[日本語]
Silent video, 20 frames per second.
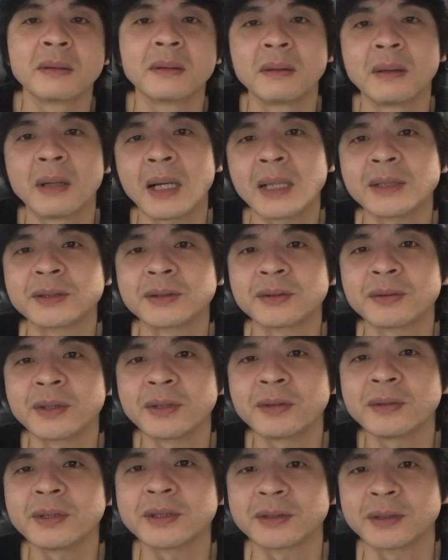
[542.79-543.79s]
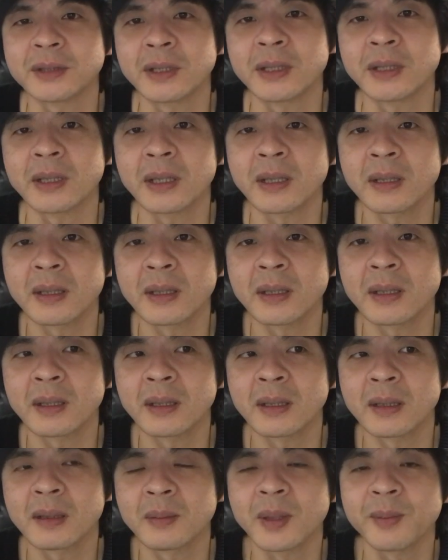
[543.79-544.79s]
はい、それとですね、
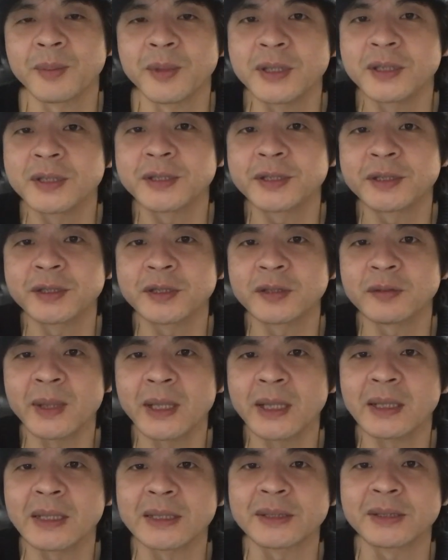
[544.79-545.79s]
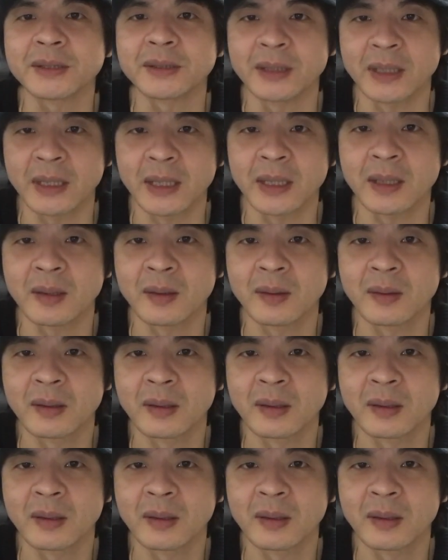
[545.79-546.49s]
えー、まあ、3つ目ですね。